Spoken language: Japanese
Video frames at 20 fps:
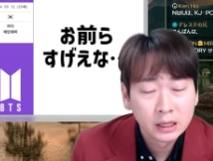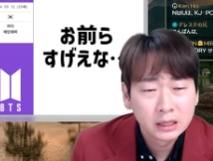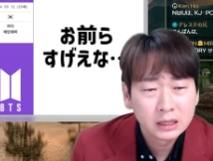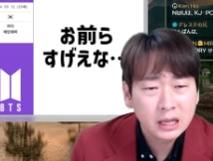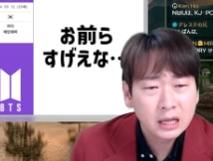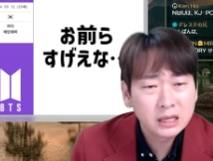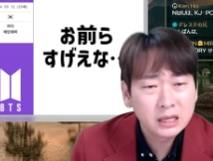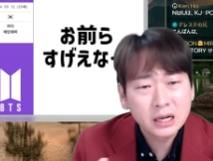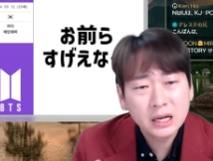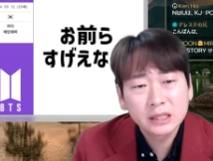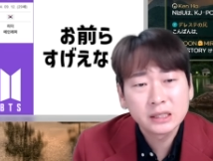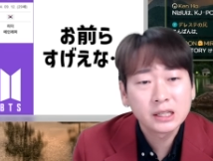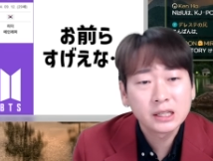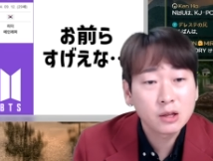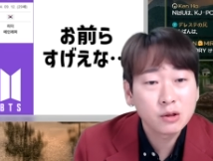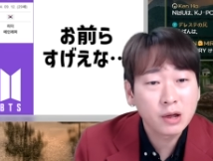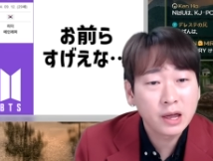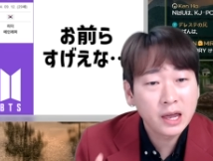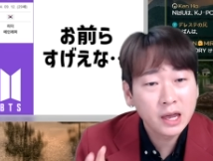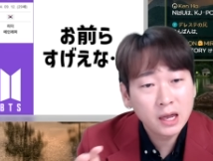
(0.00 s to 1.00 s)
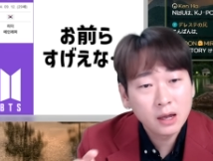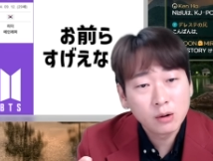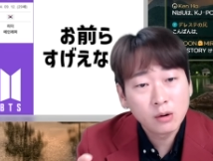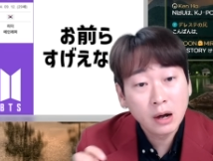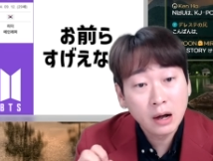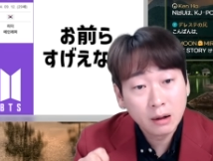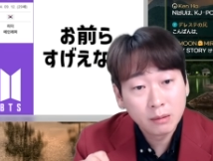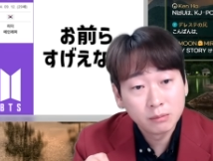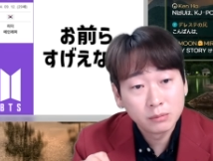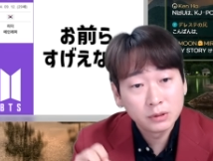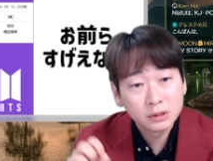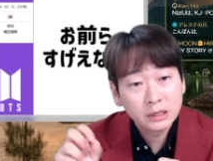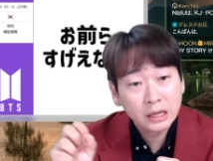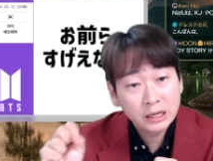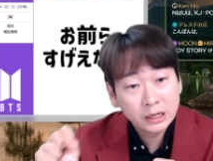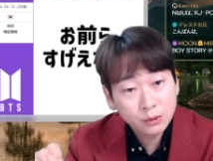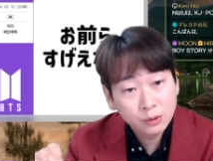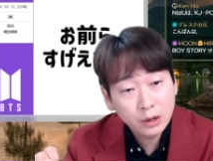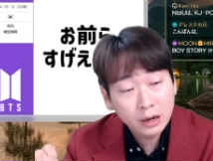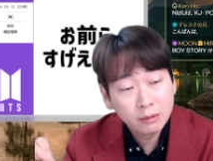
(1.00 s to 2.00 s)
何かしらの英語半分、
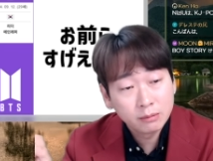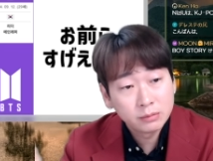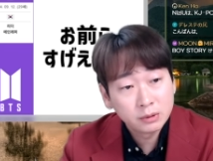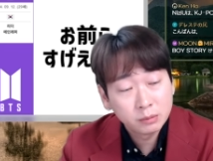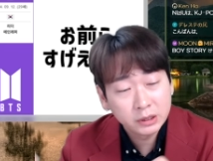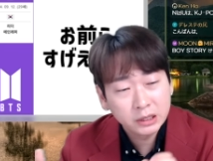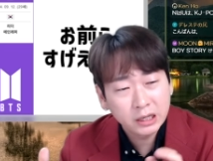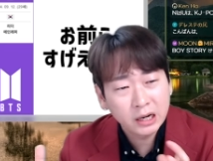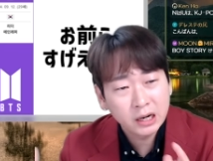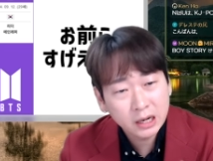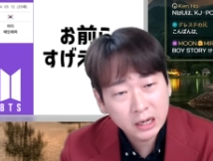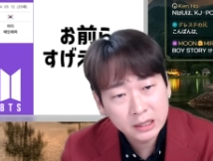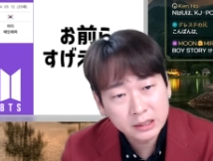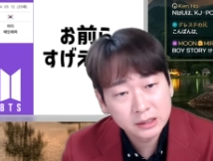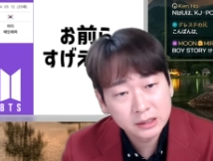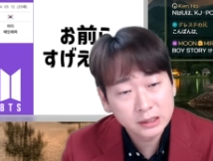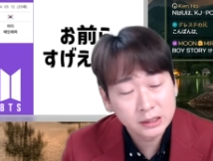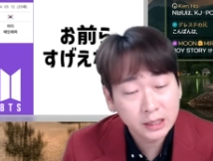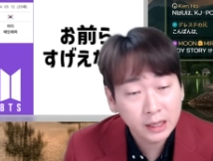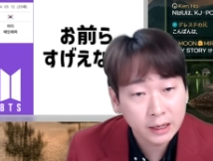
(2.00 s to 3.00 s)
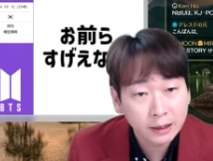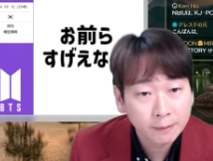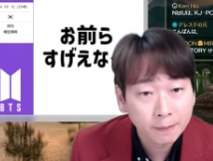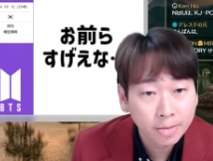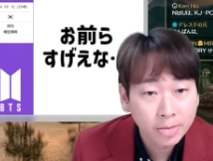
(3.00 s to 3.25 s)
何語半分みたいな感じで、